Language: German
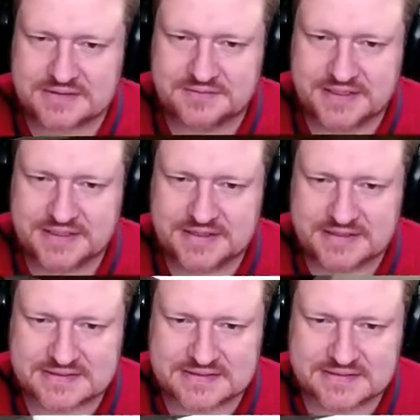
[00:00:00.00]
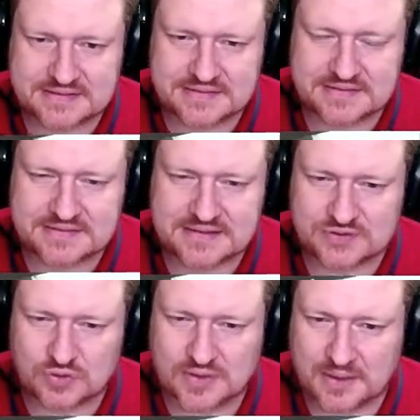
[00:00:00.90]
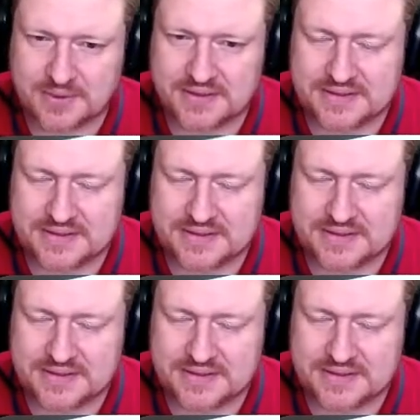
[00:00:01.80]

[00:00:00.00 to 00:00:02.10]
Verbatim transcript: wie ich jetzt, äh, das Solarpanel